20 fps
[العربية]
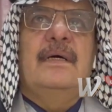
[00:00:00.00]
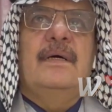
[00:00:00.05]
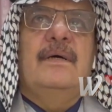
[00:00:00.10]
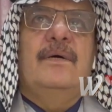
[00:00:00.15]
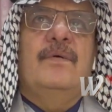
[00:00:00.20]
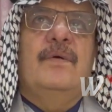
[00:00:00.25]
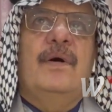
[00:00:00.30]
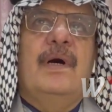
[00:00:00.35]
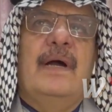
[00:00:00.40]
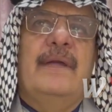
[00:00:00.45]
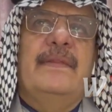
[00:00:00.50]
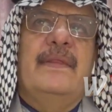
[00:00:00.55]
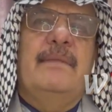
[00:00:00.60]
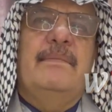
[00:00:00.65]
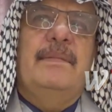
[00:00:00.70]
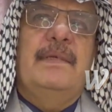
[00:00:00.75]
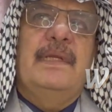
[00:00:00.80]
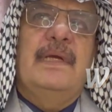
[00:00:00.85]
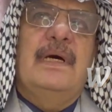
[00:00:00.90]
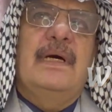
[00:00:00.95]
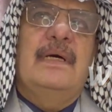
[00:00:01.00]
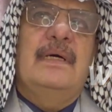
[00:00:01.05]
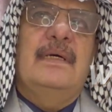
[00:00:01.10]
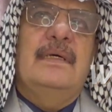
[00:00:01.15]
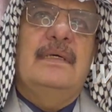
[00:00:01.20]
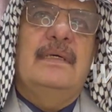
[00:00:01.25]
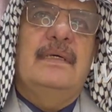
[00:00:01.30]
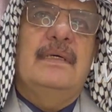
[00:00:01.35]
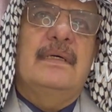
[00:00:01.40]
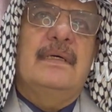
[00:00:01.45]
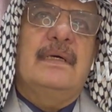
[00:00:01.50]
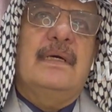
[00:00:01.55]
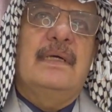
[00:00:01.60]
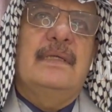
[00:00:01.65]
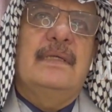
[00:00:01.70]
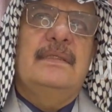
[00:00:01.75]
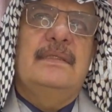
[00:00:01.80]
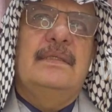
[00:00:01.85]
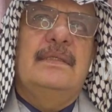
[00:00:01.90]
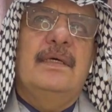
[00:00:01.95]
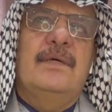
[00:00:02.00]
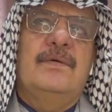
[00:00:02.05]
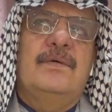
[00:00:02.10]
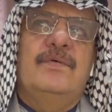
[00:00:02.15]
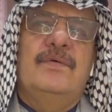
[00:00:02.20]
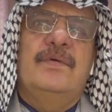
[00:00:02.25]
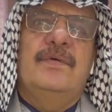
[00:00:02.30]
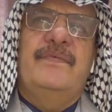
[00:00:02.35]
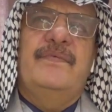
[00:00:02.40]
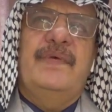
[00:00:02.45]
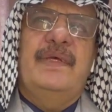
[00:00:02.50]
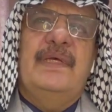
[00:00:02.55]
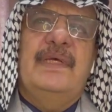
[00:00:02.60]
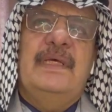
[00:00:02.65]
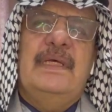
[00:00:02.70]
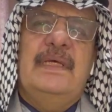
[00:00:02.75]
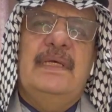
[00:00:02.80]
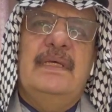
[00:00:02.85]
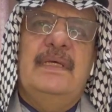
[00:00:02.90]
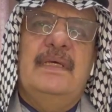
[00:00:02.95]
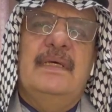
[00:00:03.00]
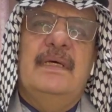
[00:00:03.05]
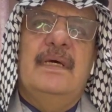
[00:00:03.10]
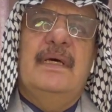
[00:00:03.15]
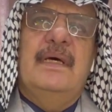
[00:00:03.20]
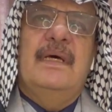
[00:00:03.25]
وهذا البناء آه، قد يكون فيه